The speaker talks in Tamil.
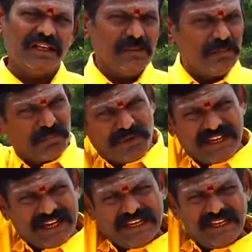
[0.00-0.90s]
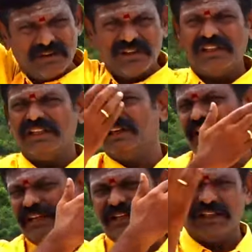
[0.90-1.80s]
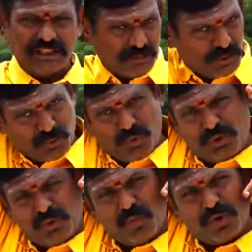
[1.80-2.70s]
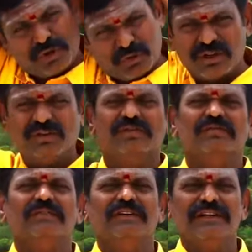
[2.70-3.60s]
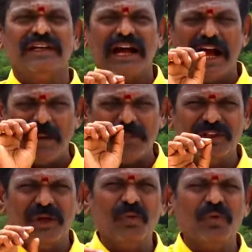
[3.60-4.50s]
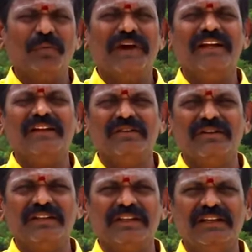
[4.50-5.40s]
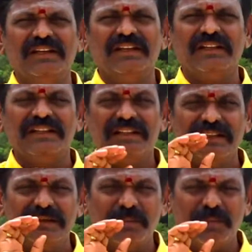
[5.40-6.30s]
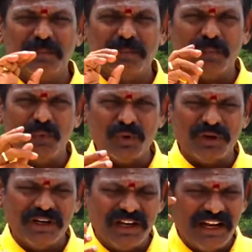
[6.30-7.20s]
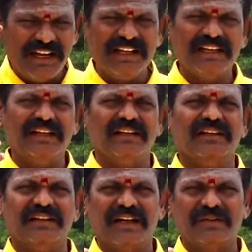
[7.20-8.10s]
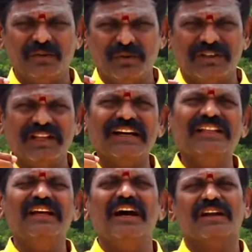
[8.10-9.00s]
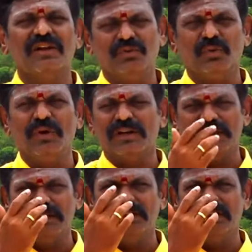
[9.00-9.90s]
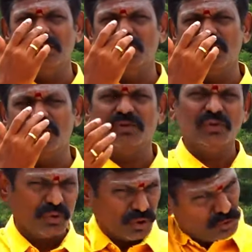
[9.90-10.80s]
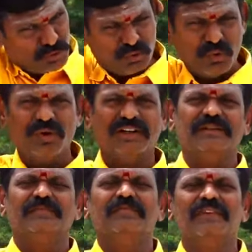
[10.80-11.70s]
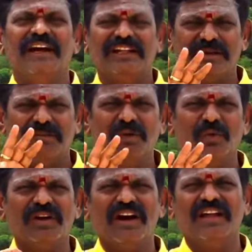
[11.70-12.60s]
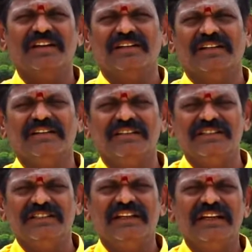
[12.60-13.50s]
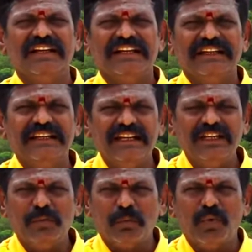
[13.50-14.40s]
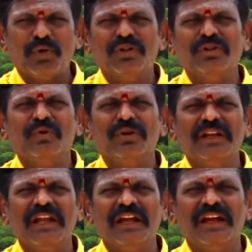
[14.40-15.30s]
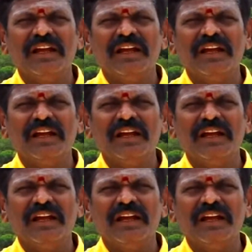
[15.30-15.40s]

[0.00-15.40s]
இப்படி கையை வந்து இப்படி தொட்டு மூக்கை தொடணும் அப்போ தான் ஒரு பையனுக்கு வந்து ஒரு லேர்னிங்க்கு அவன் ஒரு தகுதி ஆகிறான்னு சொல்லுவாங்க இந்த மூக்கை வந்து தொடணும்னு சொல்லுவாங்க அந்த மாதிரி ஒரு காலகட்டம் இருந்துச்சு இன்றைக்கி பிறந்த உடனே